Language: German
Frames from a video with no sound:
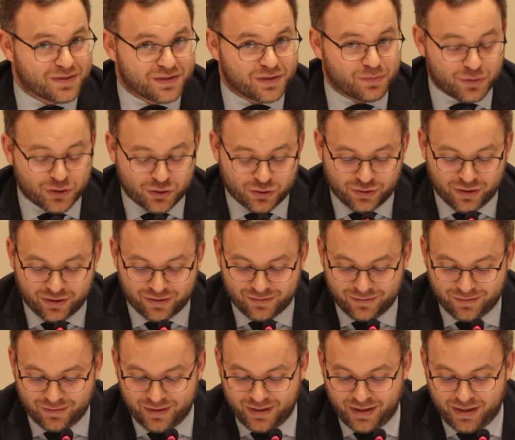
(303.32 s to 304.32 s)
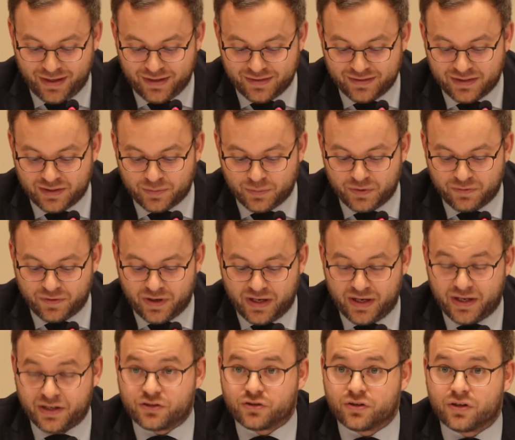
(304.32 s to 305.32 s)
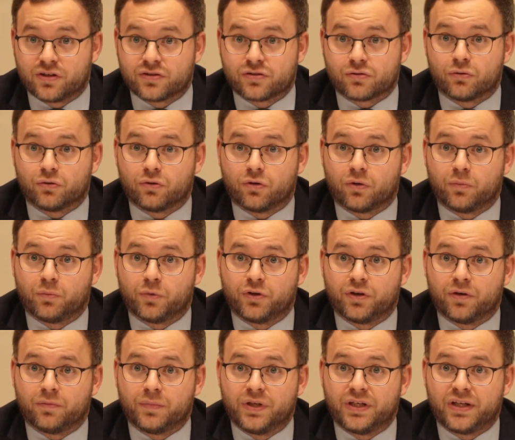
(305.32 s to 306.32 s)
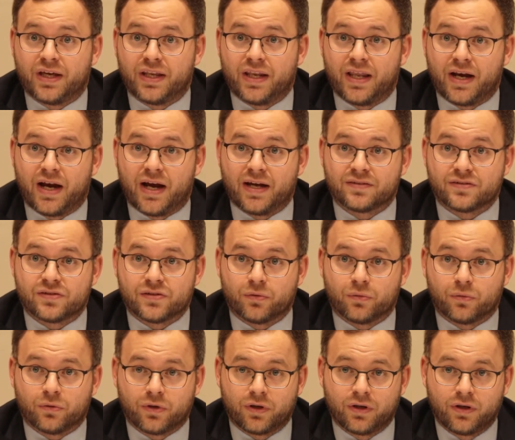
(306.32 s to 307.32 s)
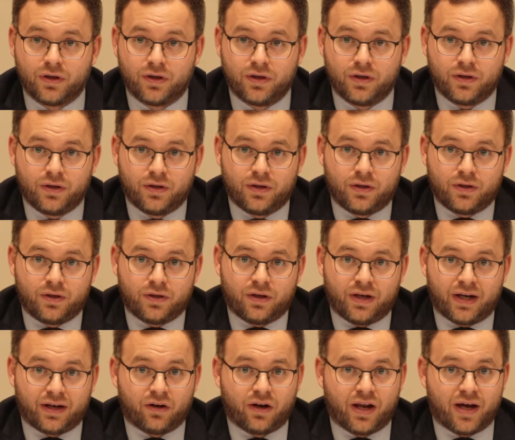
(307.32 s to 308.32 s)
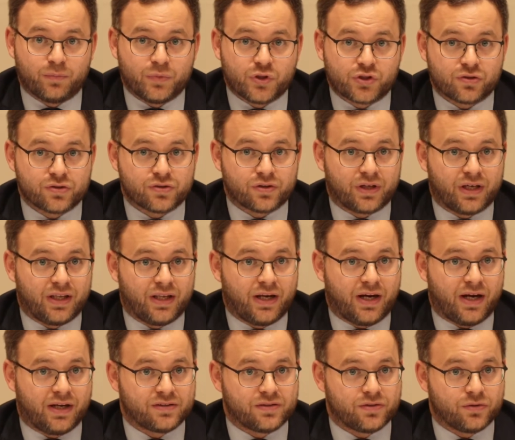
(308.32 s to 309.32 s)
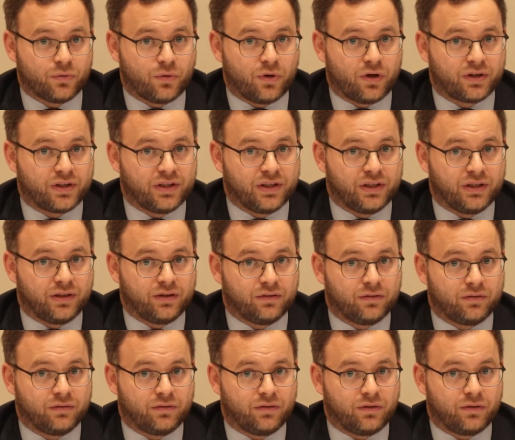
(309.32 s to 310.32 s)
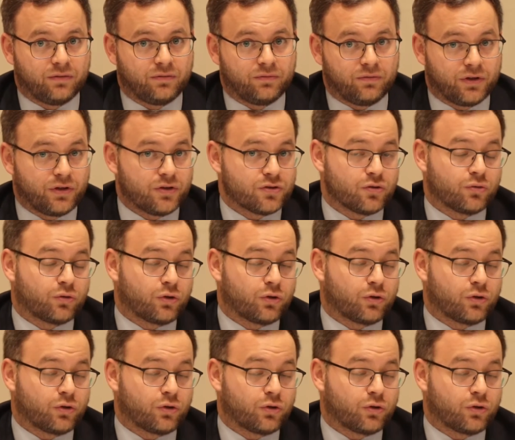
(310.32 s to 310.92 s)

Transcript: ich bin trotzdem Optimist, kein Pessimist. Im Gegensatz zu ihm, ich glaube, unsere Generation, zumindest diejenigen,